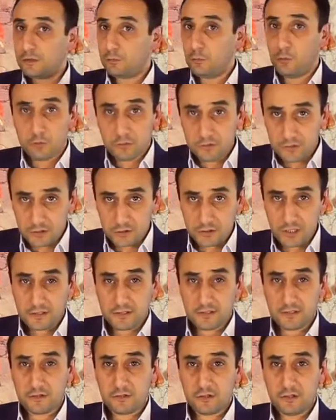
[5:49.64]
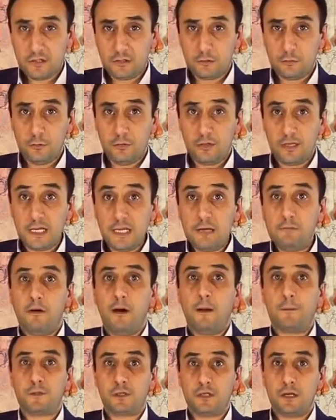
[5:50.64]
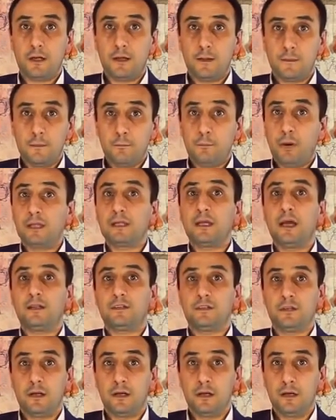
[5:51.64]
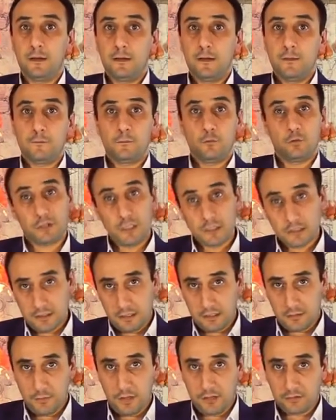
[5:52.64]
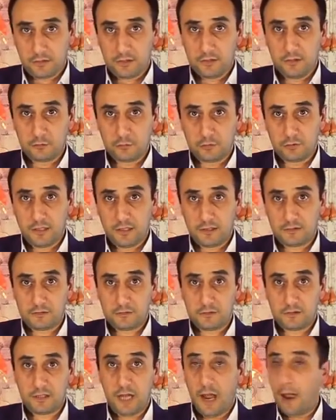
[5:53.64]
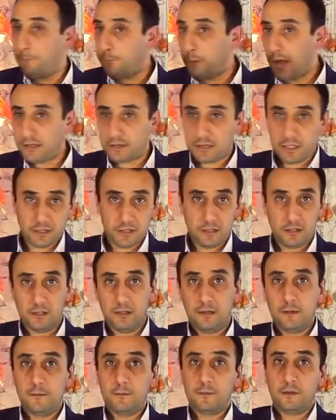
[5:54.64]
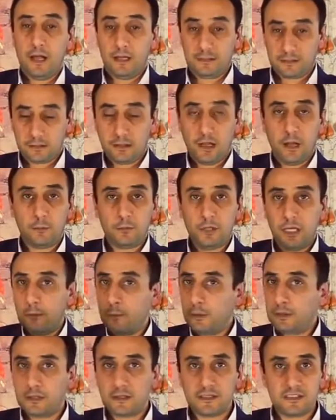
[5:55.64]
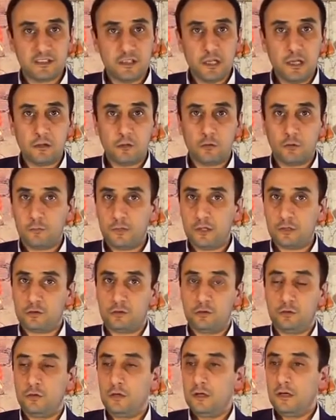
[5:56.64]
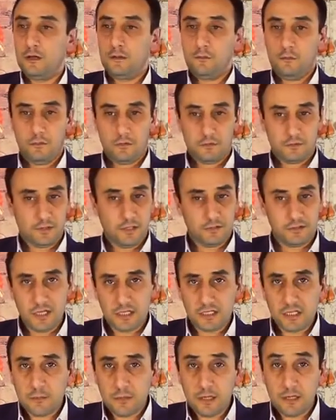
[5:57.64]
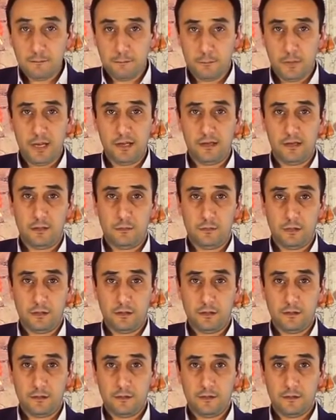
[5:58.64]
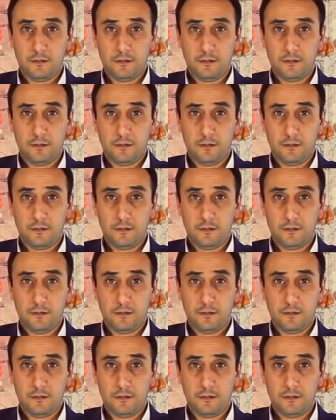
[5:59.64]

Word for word: не смог удержать эти территории. И вообще понятие вот этой армянской государственности опять-таки ослабло и было разделено между соседними империями.